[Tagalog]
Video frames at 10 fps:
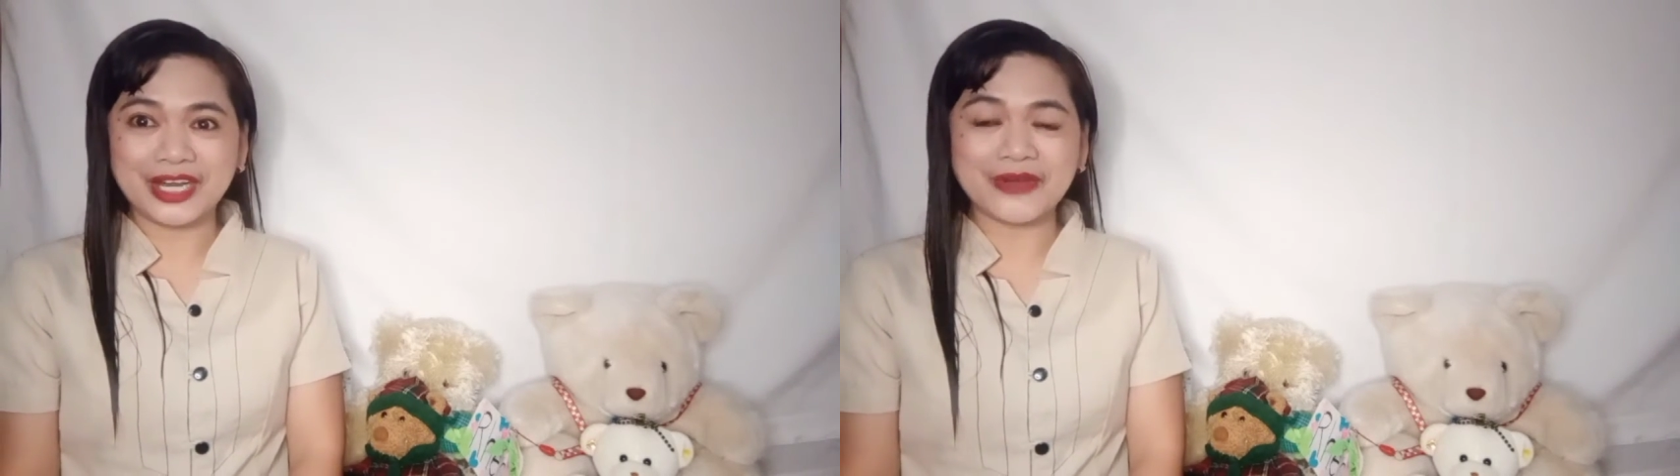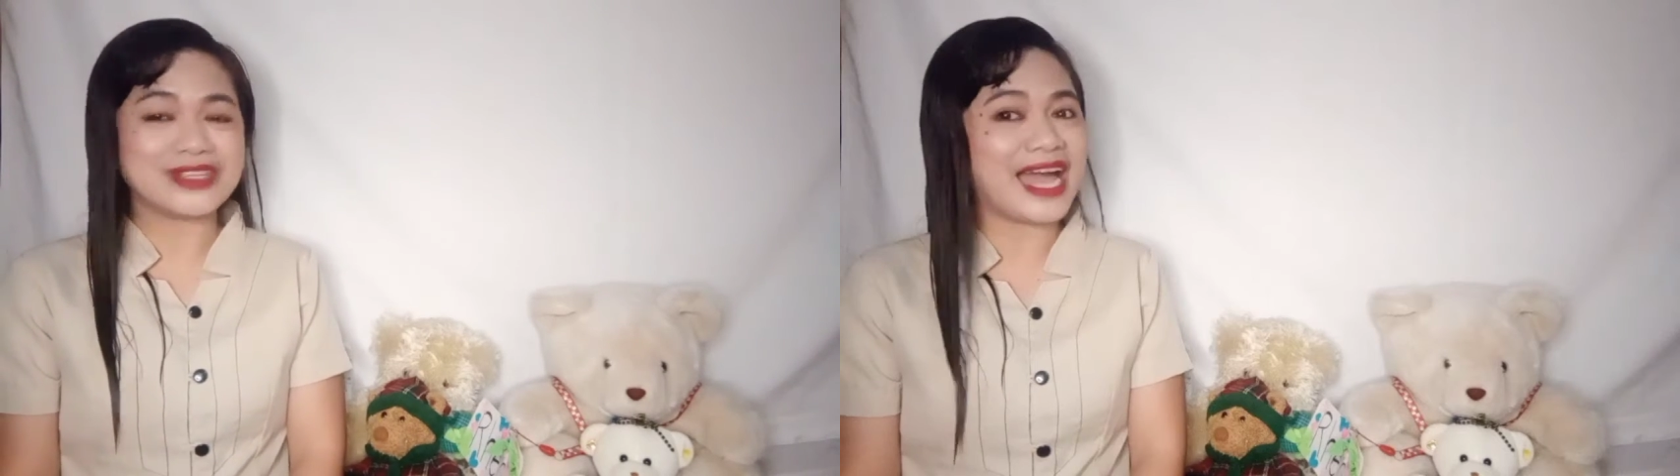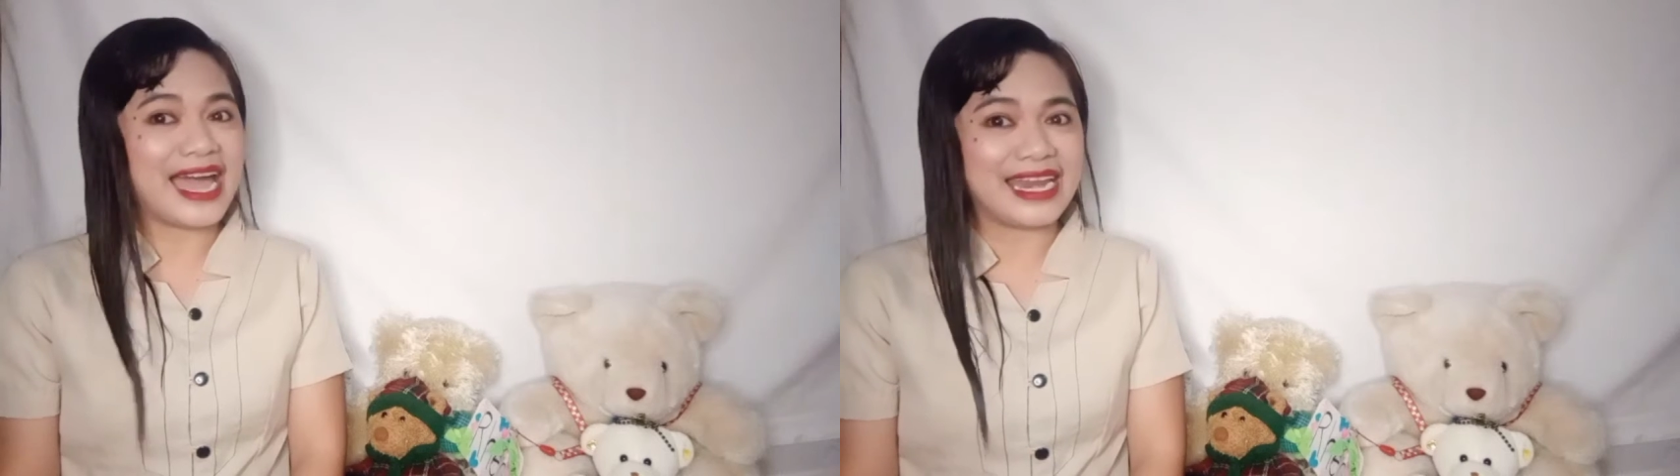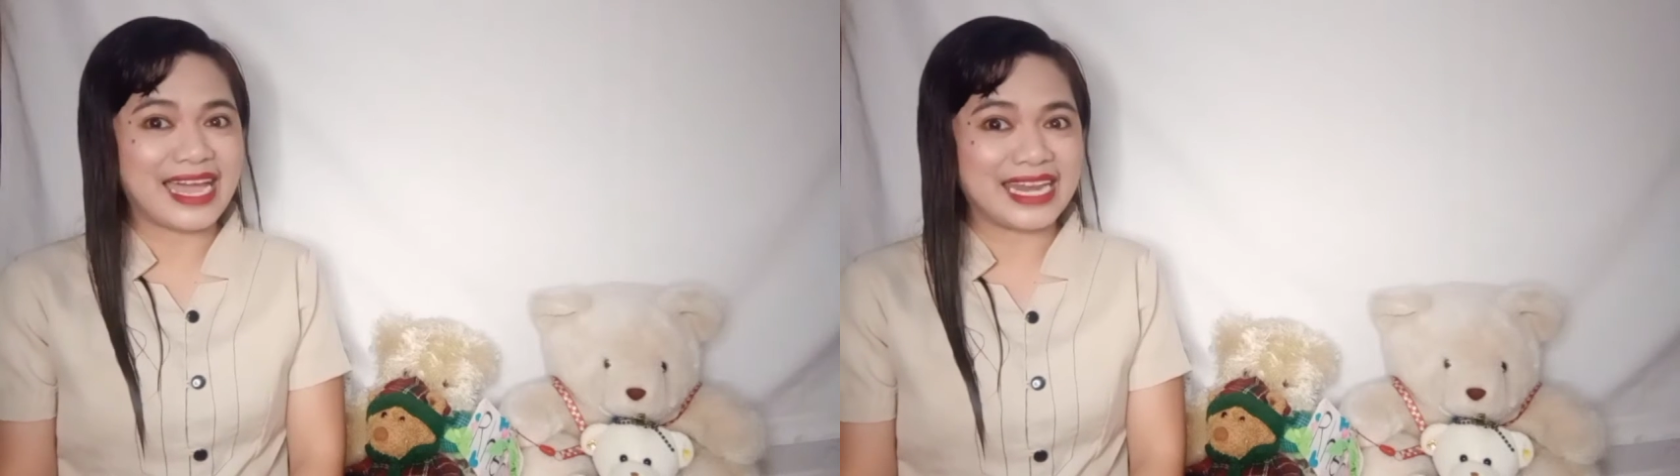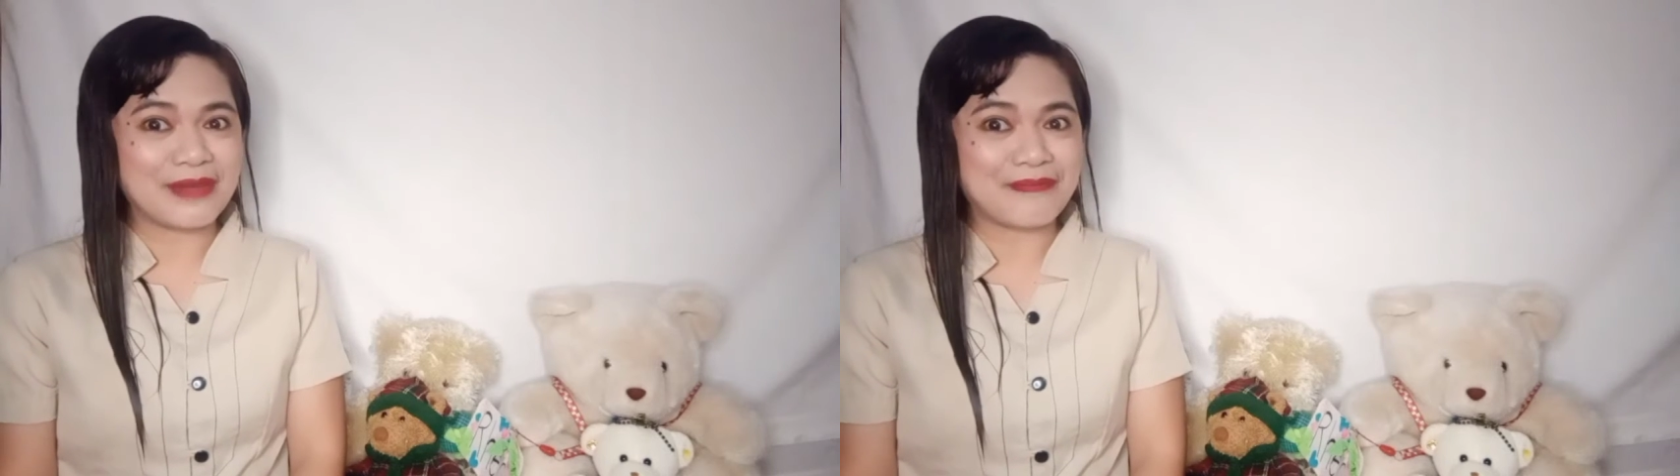kung
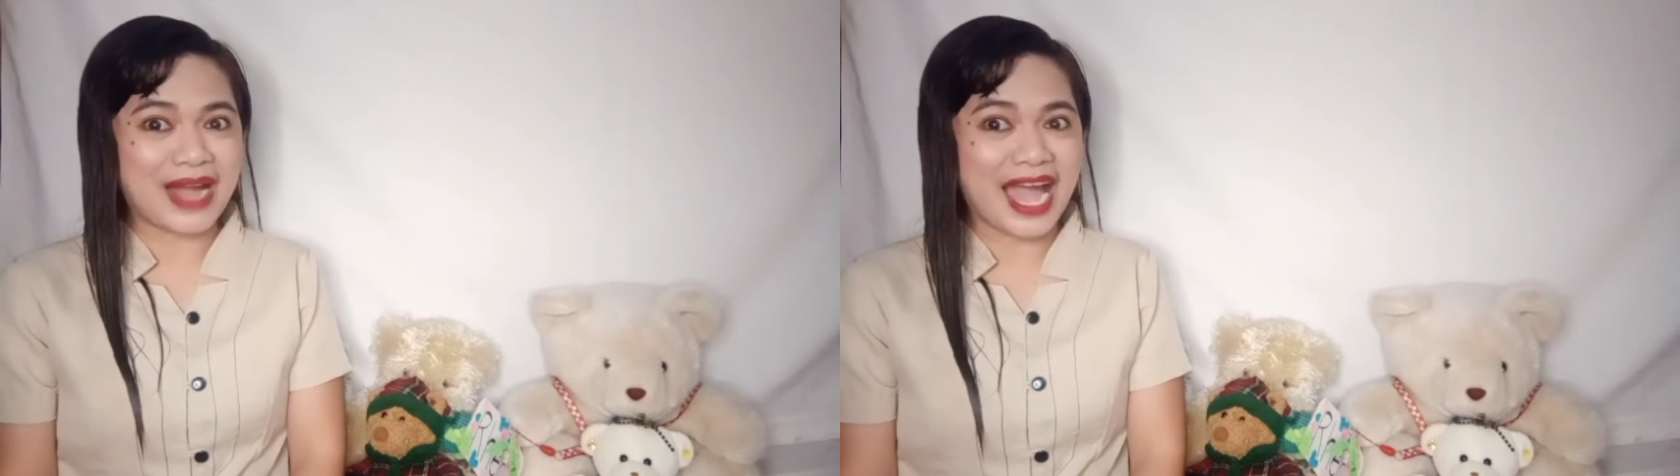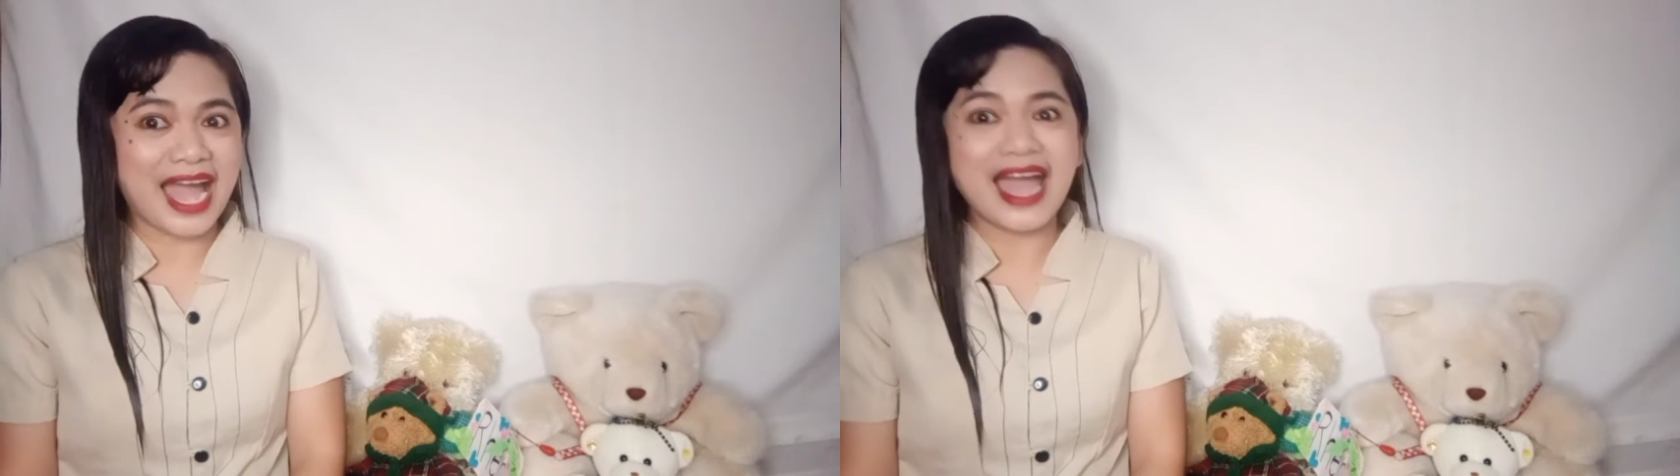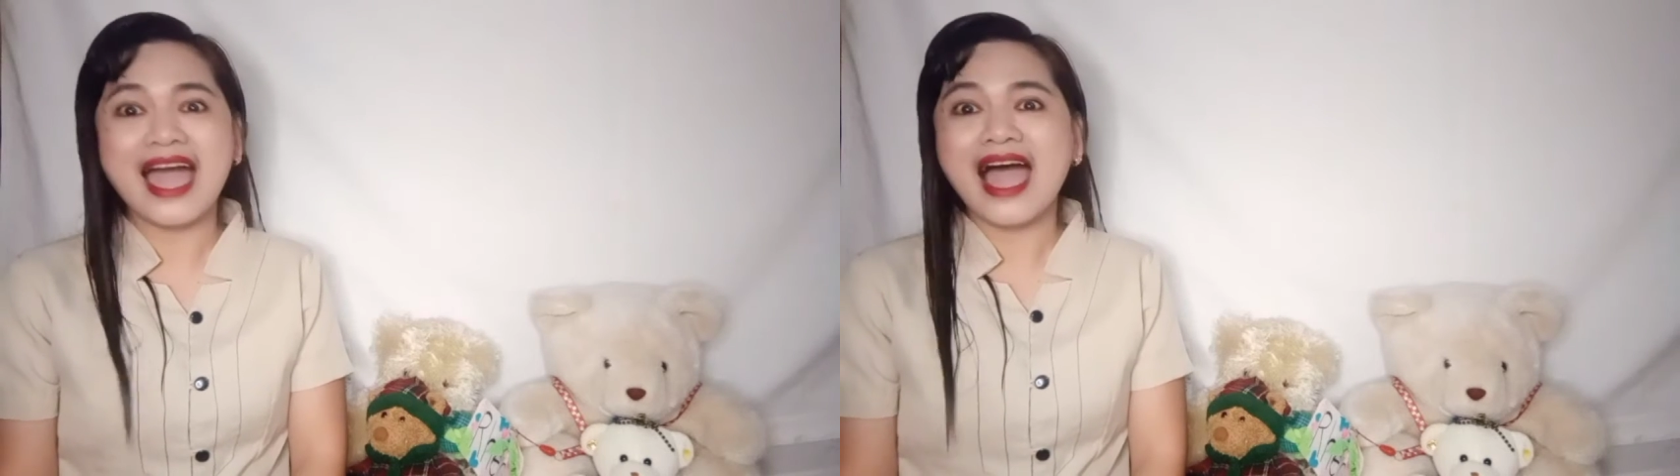naalala pa